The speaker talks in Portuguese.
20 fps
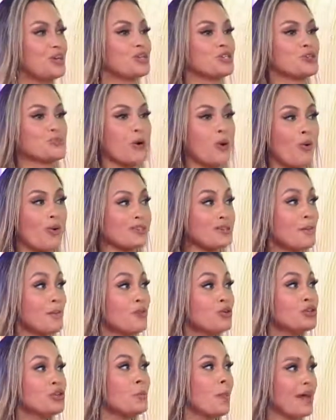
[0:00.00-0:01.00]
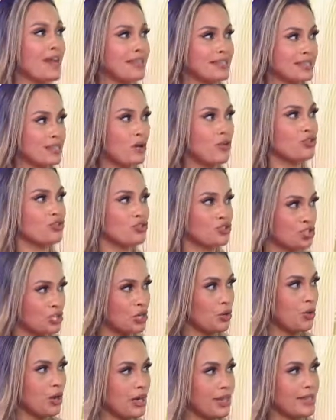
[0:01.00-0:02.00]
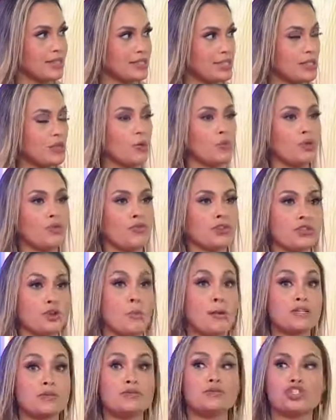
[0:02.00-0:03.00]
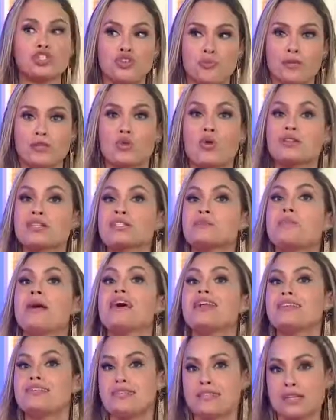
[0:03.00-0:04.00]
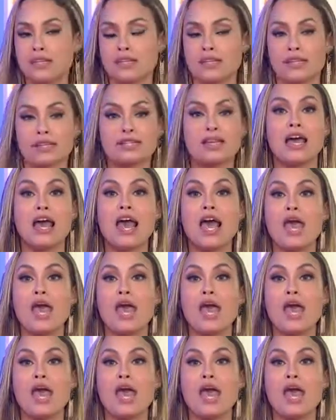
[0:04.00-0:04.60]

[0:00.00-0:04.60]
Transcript: de uma coisa muito parecida contigo ali, assim, não, não vou dizer o mesmo motivo, mas coisas parecidas,